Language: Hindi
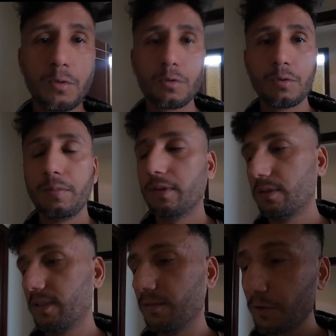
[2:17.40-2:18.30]
आप लोगों को भी
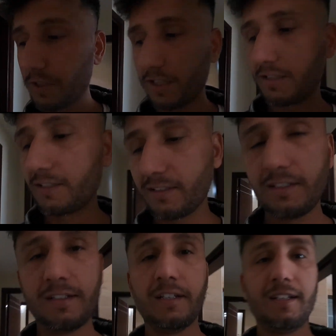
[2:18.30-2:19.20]
वो क्या चीज़ है
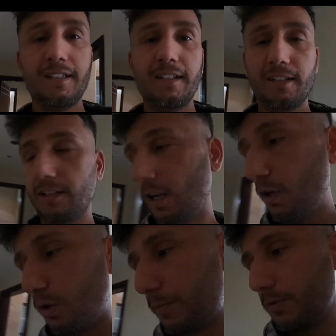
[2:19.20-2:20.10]
एंड
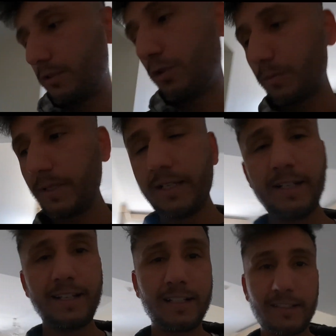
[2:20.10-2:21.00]
आई होप जो भी
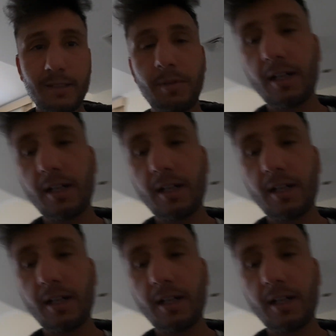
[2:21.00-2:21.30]
इंडिया से